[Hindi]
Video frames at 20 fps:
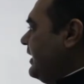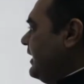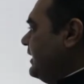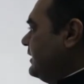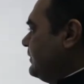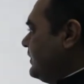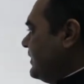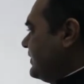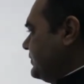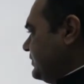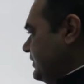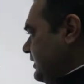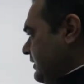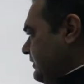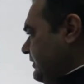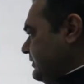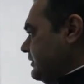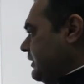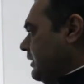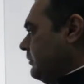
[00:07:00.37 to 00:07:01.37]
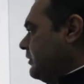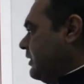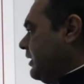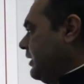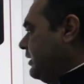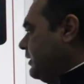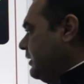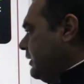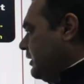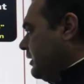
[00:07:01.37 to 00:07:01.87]
एज पर सिलेबस
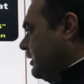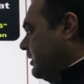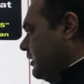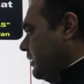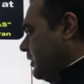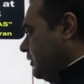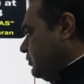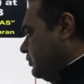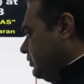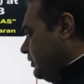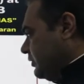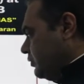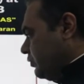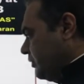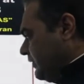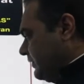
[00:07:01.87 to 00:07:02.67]
आपका यूनिट